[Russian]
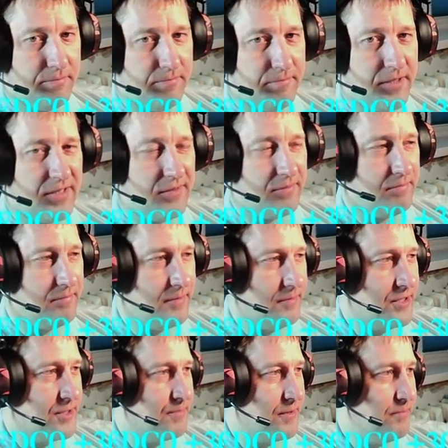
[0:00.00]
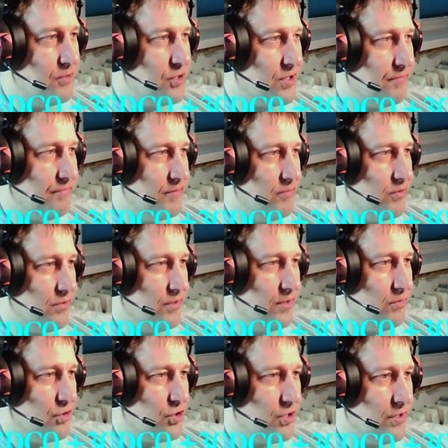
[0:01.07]
А, из подписчиков выберу одного
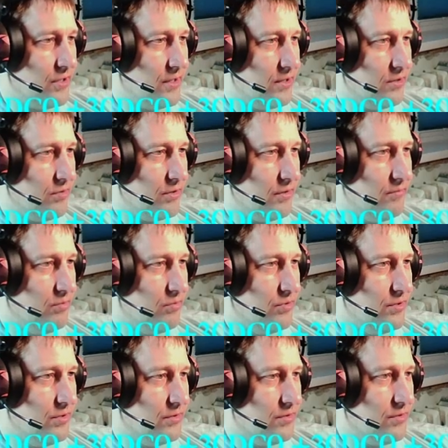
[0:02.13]
человека, который будет...